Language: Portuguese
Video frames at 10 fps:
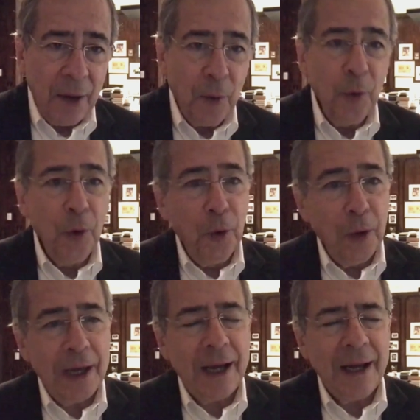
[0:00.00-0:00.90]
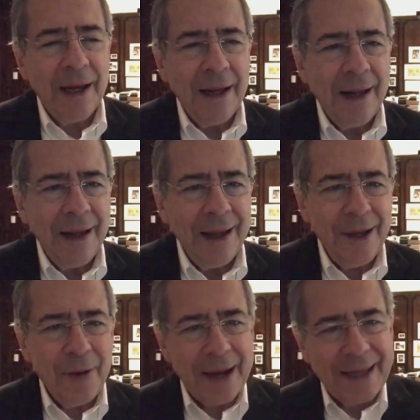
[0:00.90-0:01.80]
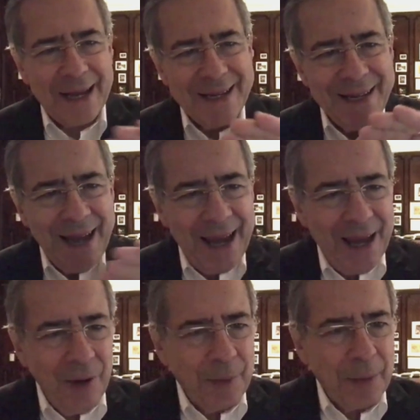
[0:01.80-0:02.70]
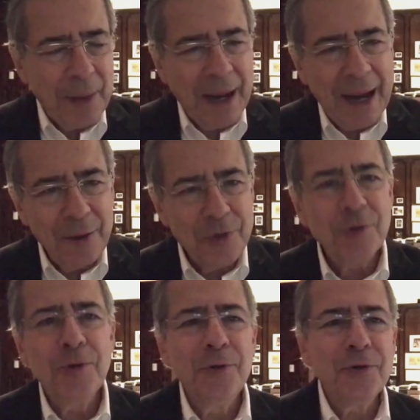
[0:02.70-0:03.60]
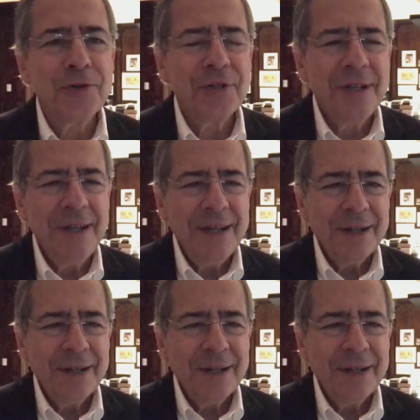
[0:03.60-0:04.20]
o Lula e guardar dinheiro para pagar os juros